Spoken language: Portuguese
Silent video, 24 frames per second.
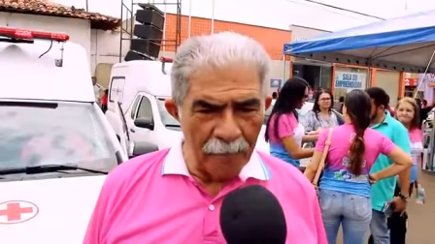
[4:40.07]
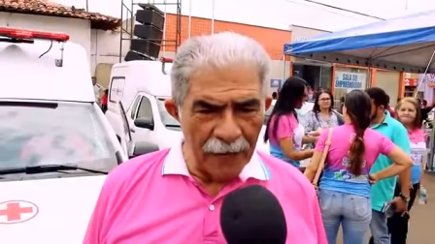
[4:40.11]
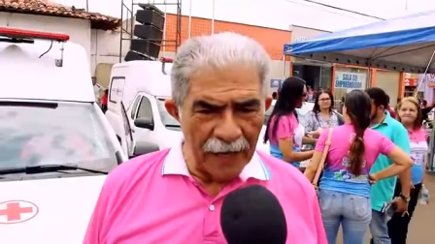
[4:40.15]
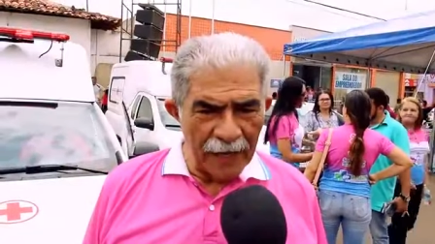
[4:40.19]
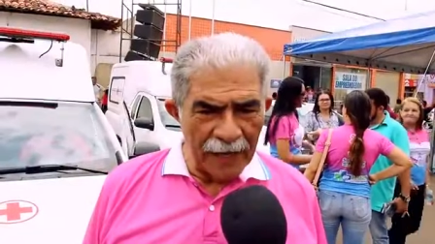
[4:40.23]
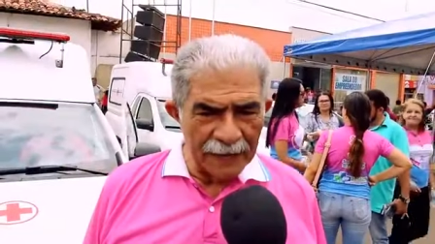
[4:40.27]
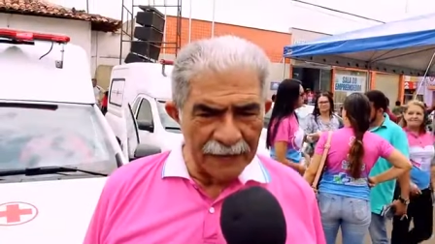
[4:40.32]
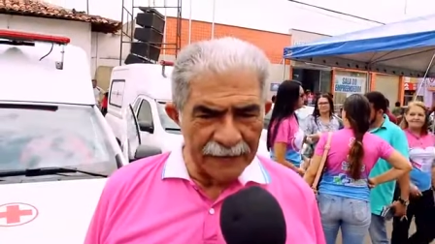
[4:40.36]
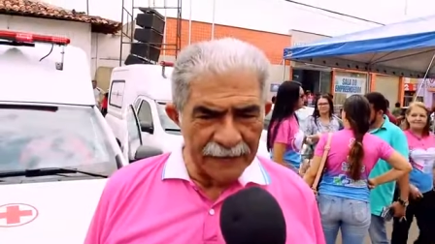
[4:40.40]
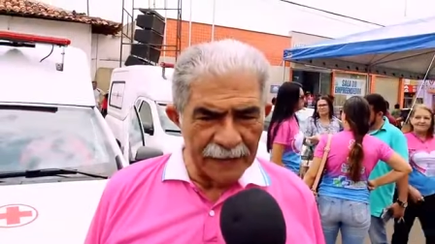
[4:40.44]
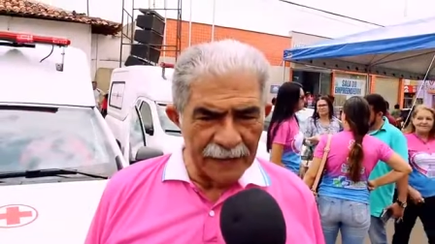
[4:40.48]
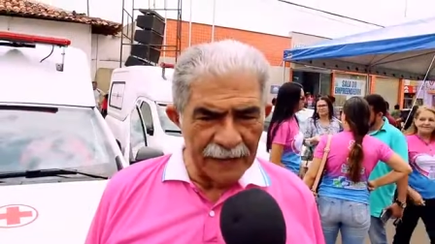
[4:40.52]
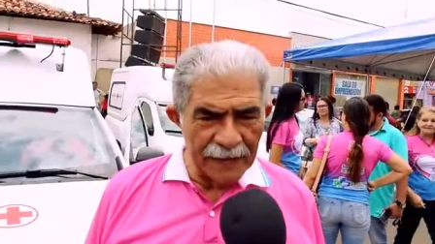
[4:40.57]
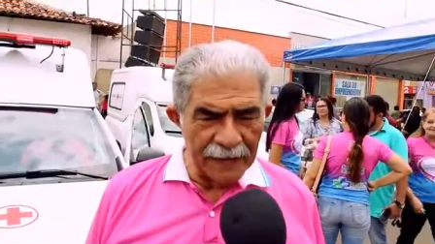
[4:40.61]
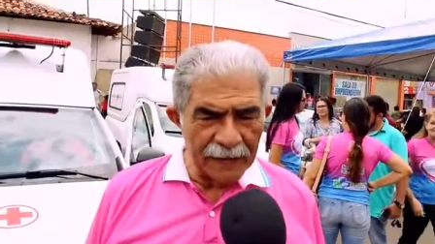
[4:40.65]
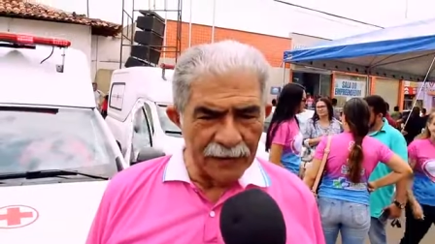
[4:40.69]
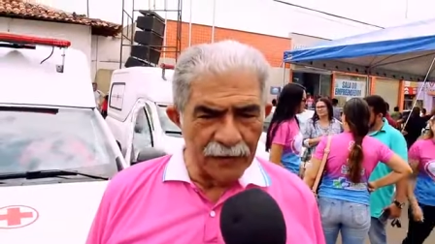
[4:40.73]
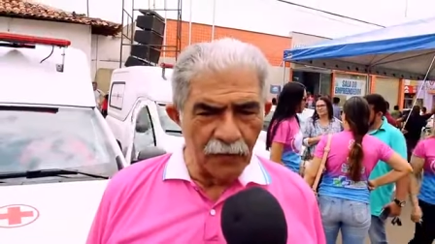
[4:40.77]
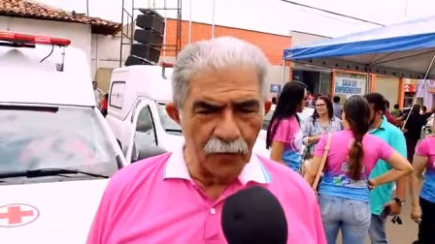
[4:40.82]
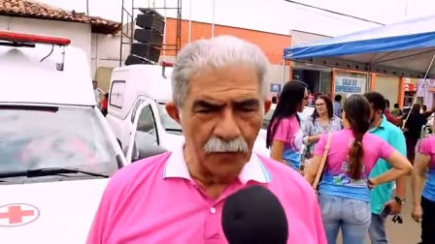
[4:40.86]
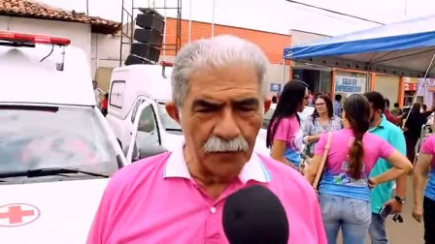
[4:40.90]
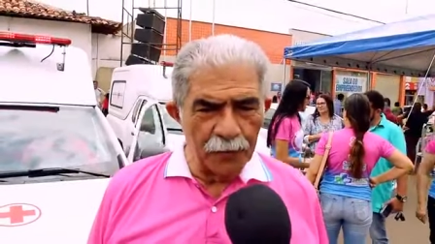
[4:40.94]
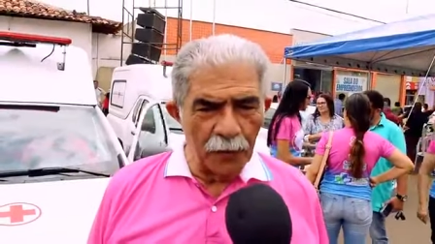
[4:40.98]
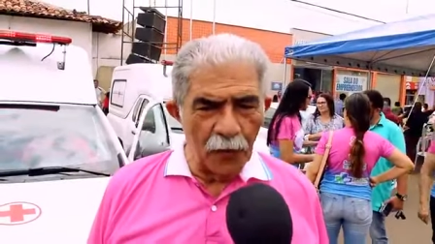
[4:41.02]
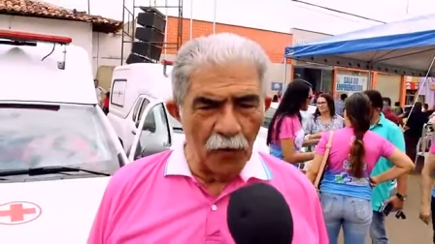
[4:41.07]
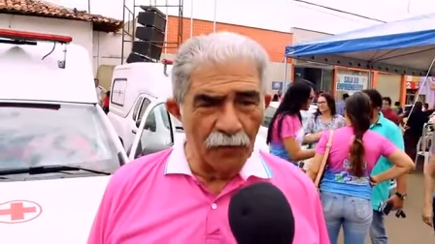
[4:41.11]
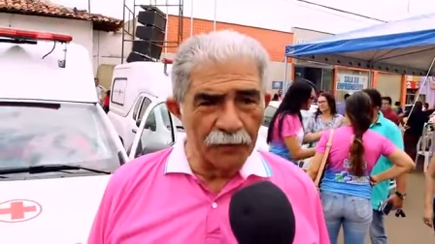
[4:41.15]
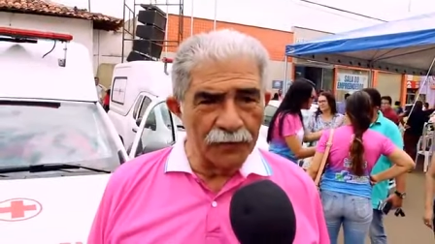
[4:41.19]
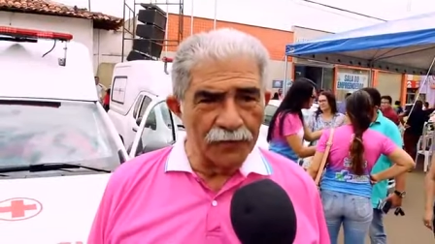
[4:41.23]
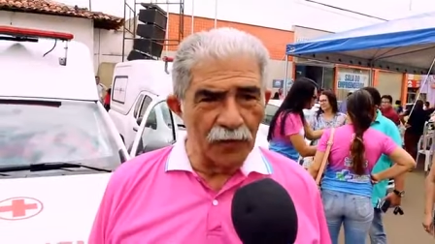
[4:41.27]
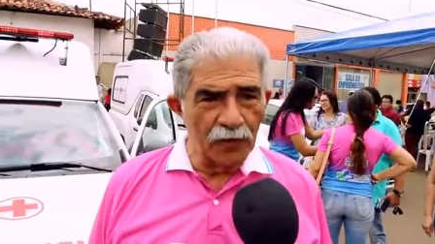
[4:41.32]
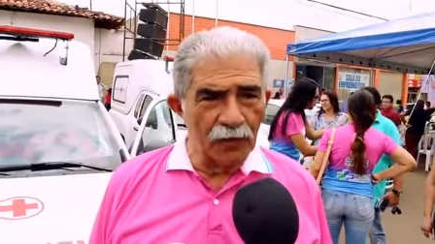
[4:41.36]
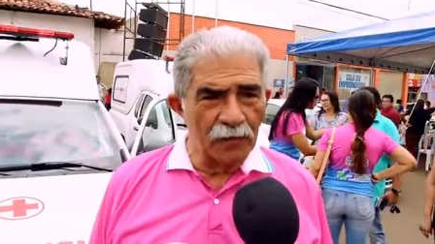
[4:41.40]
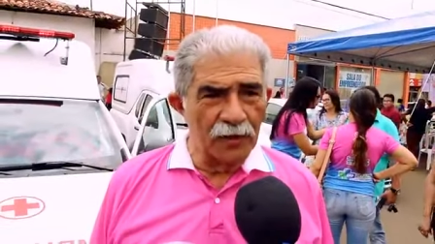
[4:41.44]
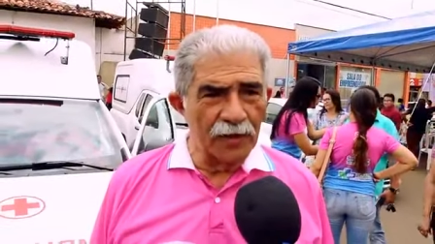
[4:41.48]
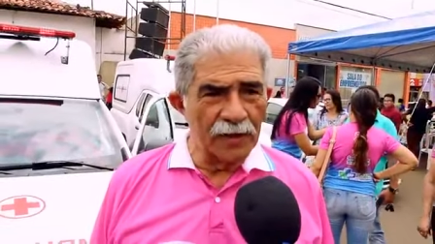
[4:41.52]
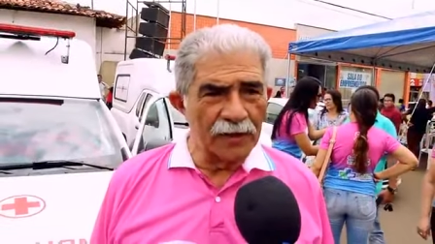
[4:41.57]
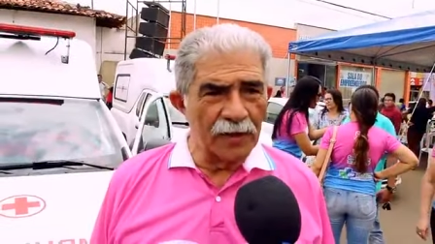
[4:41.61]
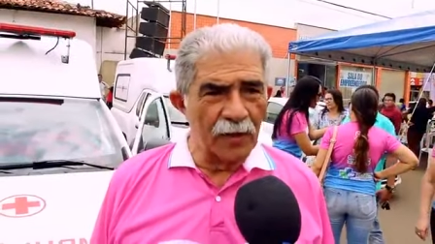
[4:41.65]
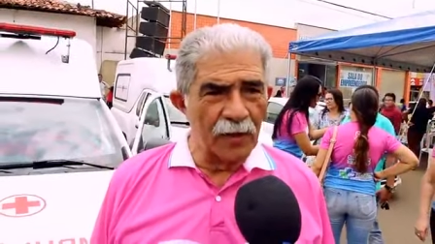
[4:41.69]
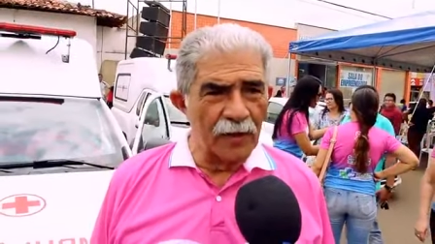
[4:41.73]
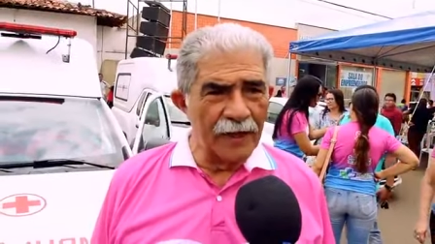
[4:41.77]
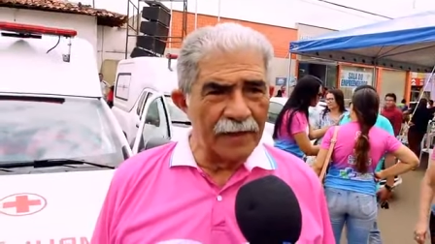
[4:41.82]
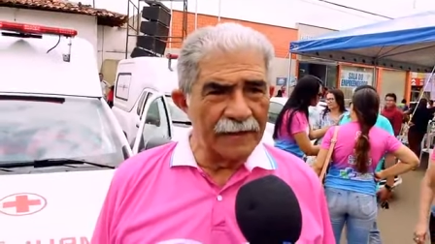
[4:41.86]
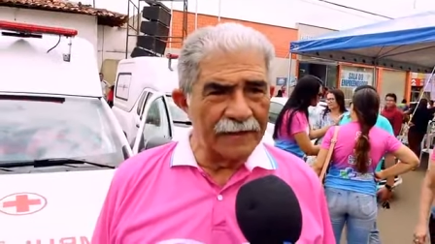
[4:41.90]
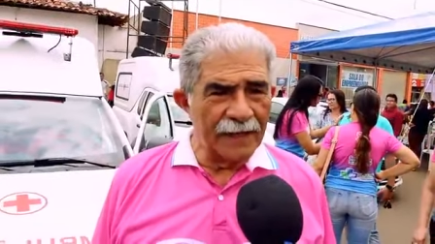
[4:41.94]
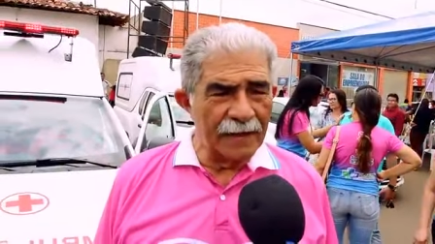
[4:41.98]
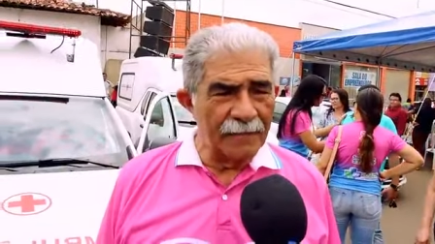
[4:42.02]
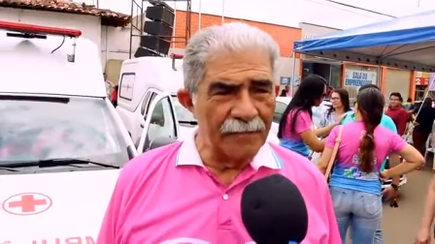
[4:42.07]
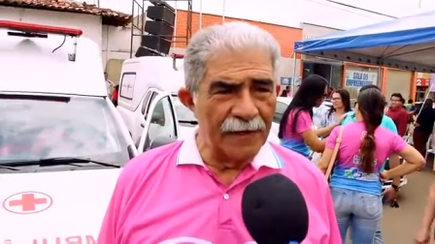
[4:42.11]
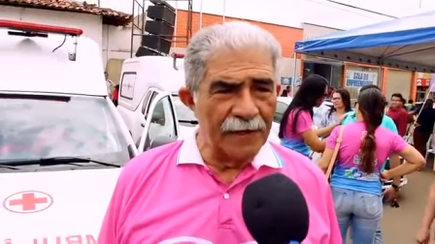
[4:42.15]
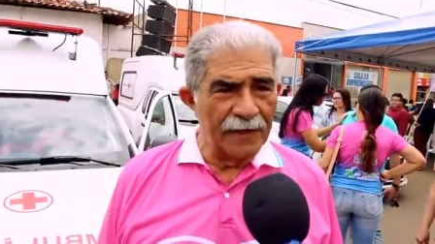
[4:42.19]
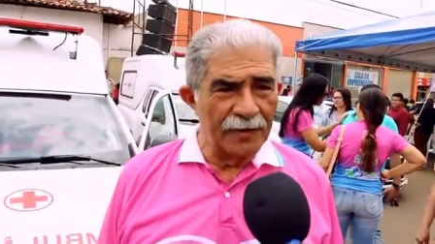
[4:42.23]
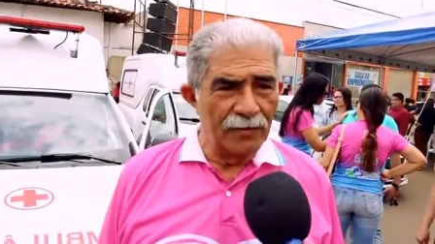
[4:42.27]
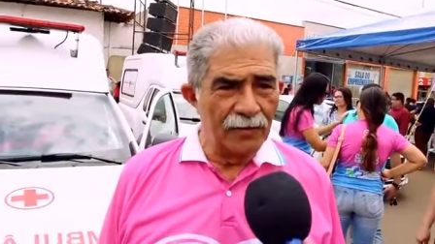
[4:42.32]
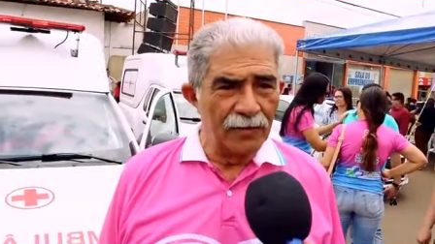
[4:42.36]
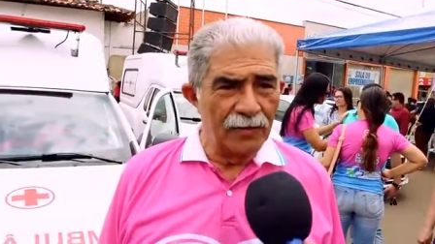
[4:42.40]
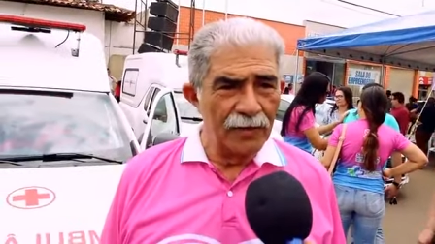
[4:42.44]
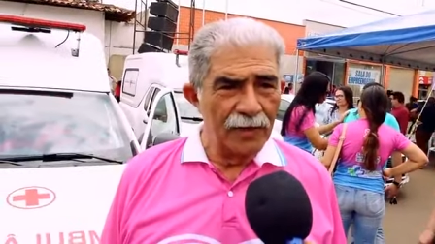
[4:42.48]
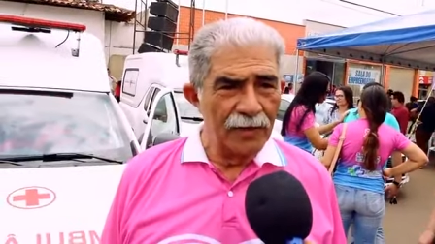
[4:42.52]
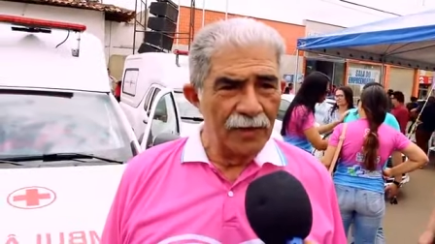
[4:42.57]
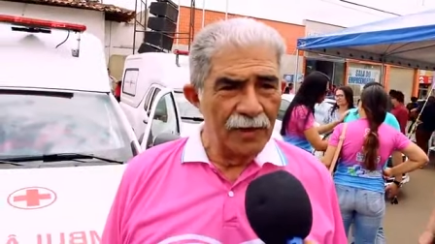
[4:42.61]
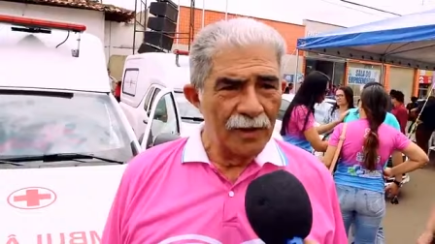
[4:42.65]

presente que o povo de São Domingos estão recebendo.